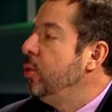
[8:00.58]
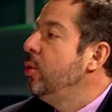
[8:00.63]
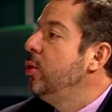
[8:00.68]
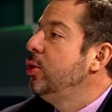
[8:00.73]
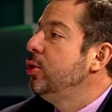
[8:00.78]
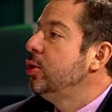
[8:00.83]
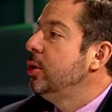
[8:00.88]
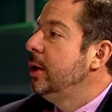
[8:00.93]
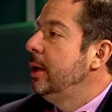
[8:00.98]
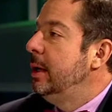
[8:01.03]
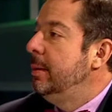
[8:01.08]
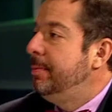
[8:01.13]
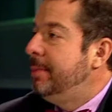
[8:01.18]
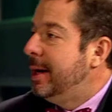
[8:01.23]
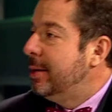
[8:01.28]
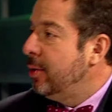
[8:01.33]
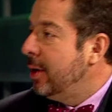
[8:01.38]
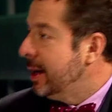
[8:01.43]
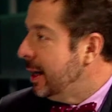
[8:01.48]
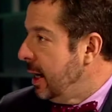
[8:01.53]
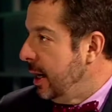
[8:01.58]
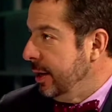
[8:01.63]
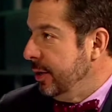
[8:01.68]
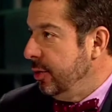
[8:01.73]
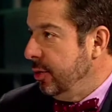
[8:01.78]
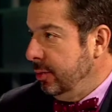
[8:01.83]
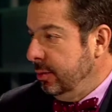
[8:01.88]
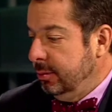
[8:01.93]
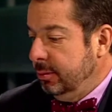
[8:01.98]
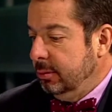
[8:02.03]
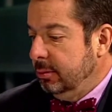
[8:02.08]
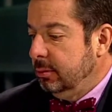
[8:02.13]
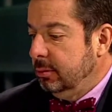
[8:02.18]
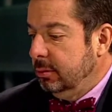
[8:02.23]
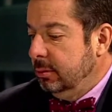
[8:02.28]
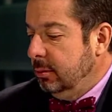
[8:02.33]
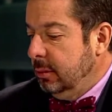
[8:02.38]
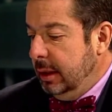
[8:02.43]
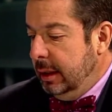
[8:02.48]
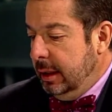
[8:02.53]
hubo el paro agrario,
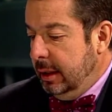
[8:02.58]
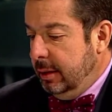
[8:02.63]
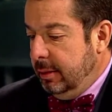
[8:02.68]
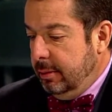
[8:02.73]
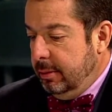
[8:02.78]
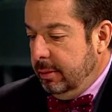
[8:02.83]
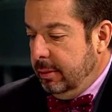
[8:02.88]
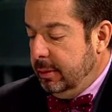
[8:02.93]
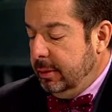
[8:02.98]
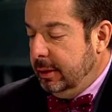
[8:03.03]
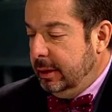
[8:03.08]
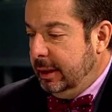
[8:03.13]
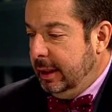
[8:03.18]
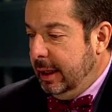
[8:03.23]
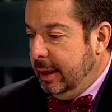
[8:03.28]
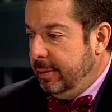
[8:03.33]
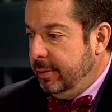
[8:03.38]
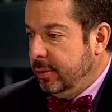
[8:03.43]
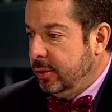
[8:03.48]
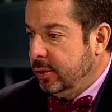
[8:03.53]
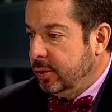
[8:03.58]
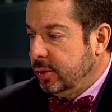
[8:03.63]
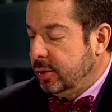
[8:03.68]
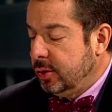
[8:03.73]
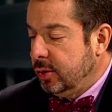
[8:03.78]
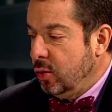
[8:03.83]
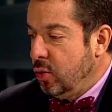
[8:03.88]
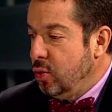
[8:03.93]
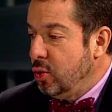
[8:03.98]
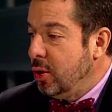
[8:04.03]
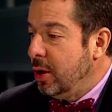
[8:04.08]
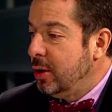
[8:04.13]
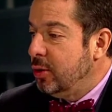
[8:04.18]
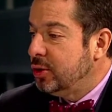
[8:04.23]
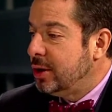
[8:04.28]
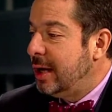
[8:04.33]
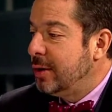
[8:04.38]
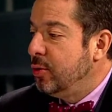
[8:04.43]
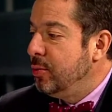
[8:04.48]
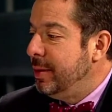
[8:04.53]
eh, digamos, uno de
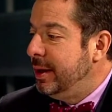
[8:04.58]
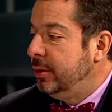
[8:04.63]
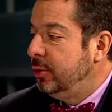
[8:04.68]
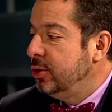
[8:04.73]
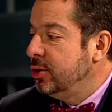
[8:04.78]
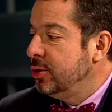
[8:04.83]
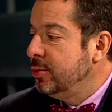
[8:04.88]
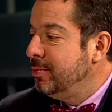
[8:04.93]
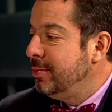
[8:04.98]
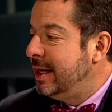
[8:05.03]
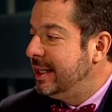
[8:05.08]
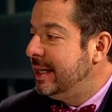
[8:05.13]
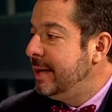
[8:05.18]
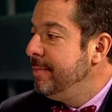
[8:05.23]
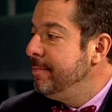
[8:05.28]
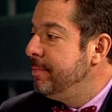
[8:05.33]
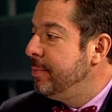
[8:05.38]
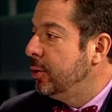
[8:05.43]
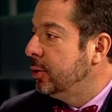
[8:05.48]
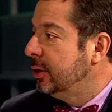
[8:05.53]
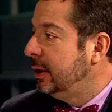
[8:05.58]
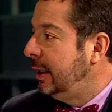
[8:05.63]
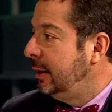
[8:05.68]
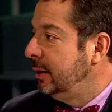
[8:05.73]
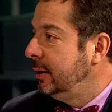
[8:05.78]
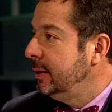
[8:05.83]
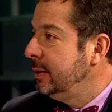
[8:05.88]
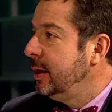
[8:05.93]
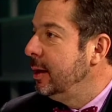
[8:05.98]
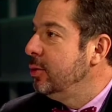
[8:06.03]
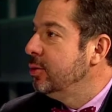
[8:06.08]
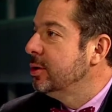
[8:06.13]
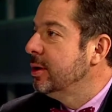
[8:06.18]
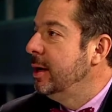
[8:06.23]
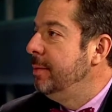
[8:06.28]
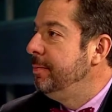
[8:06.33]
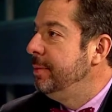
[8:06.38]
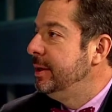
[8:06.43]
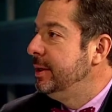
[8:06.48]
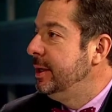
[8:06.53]
los argumentos más importantes de los
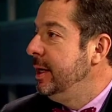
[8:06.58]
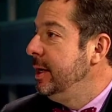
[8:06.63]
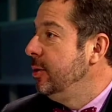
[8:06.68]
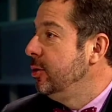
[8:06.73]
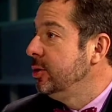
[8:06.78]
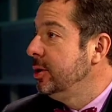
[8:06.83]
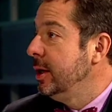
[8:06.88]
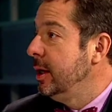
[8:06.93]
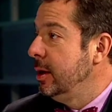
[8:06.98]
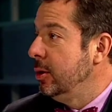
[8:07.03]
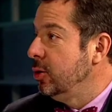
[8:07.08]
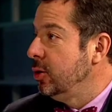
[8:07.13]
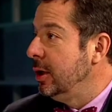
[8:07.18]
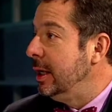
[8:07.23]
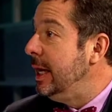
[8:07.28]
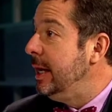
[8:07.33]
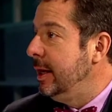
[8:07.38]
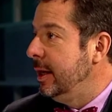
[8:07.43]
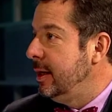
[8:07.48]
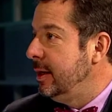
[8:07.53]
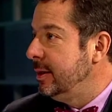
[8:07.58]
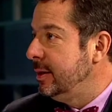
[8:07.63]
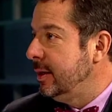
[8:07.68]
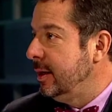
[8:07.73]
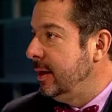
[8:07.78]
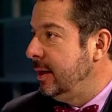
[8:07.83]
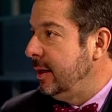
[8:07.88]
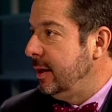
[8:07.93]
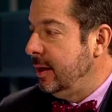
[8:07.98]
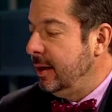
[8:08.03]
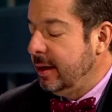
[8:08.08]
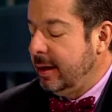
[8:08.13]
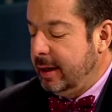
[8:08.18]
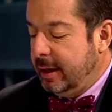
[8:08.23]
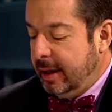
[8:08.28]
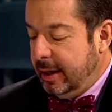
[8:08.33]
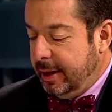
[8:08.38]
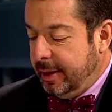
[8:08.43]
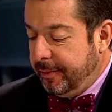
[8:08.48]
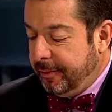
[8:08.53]
campesinos y de los líderes que,
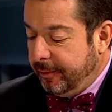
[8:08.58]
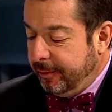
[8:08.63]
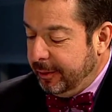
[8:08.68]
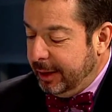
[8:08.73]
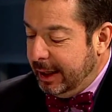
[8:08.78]
que,